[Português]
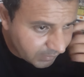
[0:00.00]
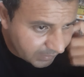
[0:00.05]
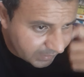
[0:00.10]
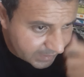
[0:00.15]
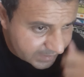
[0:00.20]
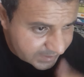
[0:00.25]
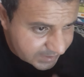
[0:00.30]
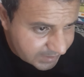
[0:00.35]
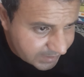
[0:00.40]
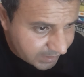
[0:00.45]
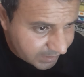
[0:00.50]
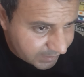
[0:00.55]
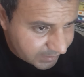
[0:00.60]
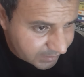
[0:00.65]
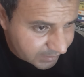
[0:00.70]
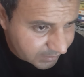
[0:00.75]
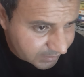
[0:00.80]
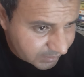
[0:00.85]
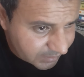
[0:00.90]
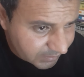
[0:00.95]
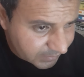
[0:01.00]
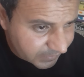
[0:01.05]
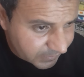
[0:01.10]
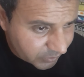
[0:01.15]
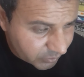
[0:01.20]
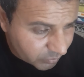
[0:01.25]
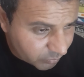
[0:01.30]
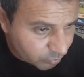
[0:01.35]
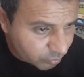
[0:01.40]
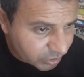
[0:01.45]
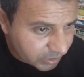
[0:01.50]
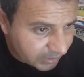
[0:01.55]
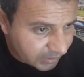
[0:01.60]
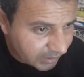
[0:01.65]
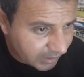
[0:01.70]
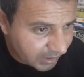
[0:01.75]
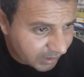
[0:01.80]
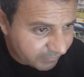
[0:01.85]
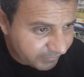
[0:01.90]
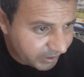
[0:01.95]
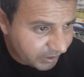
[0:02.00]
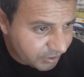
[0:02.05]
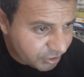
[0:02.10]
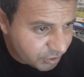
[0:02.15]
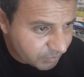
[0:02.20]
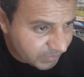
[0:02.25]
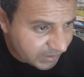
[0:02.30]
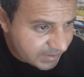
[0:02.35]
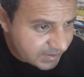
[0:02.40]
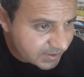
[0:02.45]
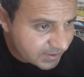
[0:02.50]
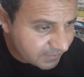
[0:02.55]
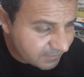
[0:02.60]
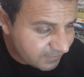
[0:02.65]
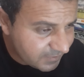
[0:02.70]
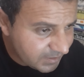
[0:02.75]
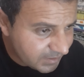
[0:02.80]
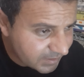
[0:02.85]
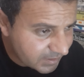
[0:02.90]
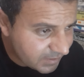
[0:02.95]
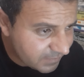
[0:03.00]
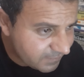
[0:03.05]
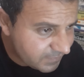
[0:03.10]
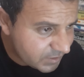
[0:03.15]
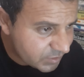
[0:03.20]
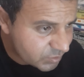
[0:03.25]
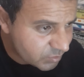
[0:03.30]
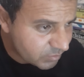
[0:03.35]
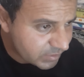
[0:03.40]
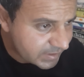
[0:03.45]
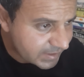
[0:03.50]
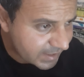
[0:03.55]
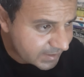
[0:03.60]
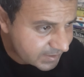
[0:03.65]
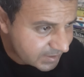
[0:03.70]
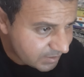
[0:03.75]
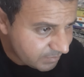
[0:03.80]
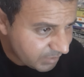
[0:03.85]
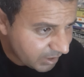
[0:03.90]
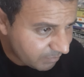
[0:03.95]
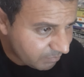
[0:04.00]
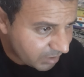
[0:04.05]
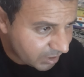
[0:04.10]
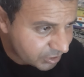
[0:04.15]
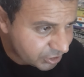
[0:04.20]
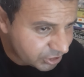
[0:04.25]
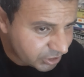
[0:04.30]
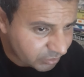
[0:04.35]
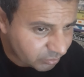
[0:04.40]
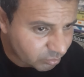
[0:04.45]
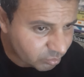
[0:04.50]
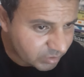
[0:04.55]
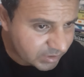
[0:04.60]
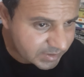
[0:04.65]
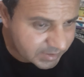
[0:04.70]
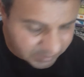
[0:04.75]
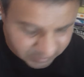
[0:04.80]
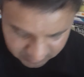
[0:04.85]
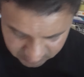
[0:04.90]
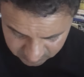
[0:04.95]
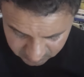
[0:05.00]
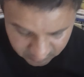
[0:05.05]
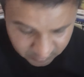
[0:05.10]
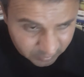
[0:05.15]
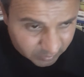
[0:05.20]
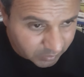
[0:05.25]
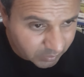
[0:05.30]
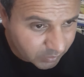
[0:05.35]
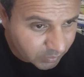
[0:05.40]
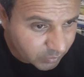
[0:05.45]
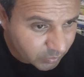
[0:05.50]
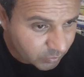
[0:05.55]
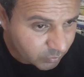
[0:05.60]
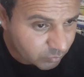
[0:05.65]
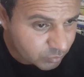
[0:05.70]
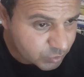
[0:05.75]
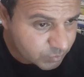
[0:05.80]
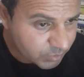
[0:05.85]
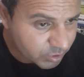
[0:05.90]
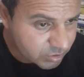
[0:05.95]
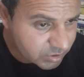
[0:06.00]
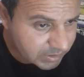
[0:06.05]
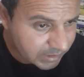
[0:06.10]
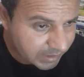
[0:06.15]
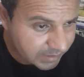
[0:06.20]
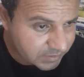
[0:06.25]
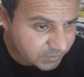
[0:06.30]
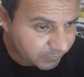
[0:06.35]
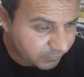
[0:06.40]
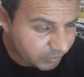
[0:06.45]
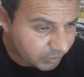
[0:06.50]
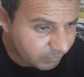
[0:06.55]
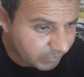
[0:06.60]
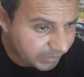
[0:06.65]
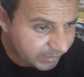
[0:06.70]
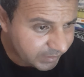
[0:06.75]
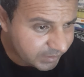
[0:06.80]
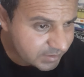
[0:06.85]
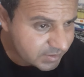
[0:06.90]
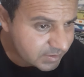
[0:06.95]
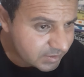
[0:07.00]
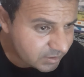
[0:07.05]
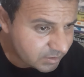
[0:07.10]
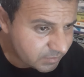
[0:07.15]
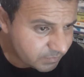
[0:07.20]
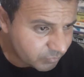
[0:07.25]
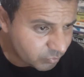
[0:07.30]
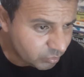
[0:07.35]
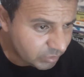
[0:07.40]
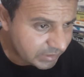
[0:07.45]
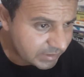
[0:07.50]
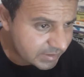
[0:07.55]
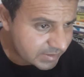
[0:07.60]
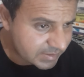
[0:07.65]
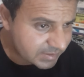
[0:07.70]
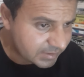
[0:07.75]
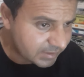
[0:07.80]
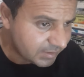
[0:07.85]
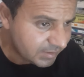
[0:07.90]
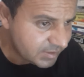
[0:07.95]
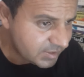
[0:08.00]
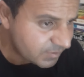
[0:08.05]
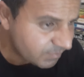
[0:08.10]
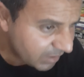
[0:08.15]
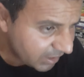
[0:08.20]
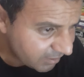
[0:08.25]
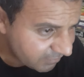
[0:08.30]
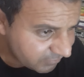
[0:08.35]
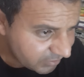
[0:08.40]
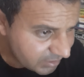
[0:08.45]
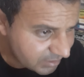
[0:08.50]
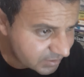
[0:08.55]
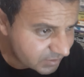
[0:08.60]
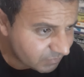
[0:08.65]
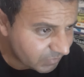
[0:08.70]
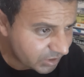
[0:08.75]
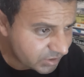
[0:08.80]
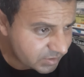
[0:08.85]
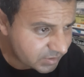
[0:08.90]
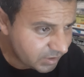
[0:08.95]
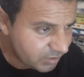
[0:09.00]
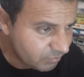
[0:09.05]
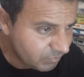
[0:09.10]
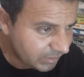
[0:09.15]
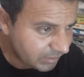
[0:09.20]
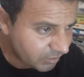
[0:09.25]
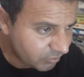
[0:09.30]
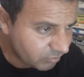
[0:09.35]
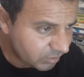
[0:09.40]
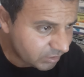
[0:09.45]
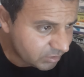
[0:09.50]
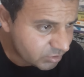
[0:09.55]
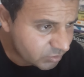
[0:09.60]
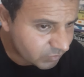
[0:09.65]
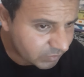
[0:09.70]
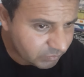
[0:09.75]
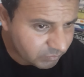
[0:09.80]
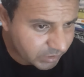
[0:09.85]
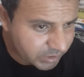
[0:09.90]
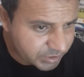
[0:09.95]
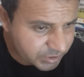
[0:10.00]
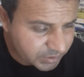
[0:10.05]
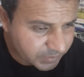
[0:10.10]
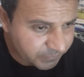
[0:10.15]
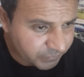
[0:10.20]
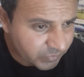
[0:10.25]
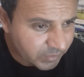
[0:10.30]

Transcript: Assim era o que reverentemente se via em visões, acima e abaixo, em todos os meus lados. Vi beleza e muitas grandes maravilhas, mas nenhuma tão grande quanto esta.